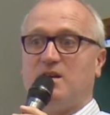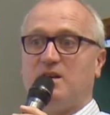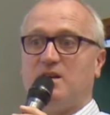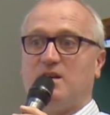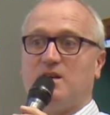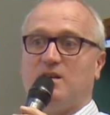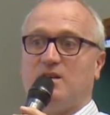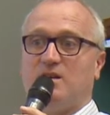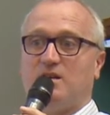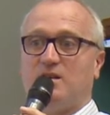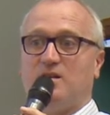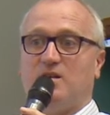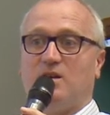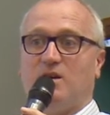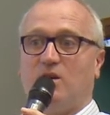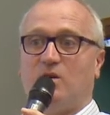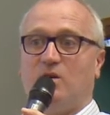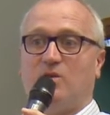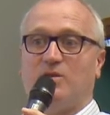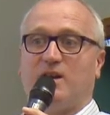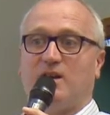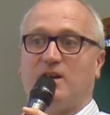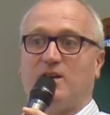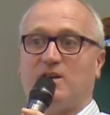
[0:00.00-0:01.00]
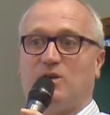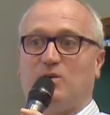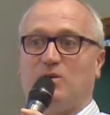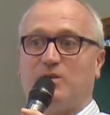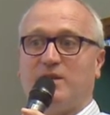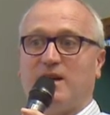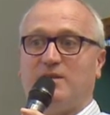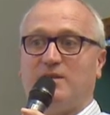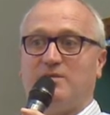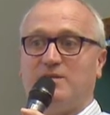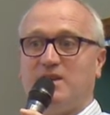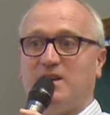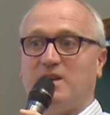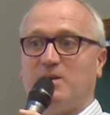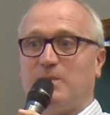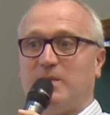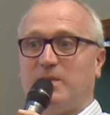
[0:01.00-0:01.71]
euh, ont un grand avenir